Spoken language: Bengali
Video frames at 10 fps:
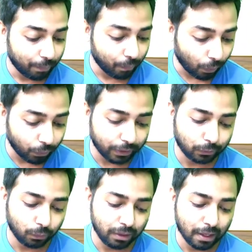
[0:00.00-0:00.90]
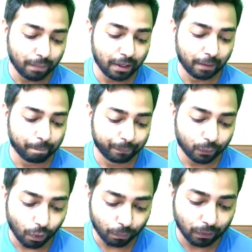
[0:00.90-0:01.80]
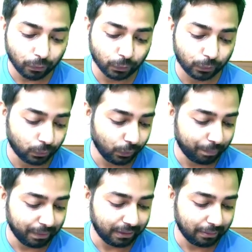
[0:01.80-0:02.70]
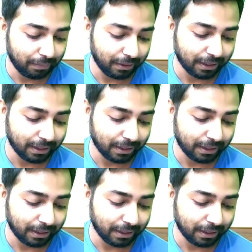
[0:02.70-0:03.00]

বলো না তুমি আমার অমানুষ দুই পৃথিবী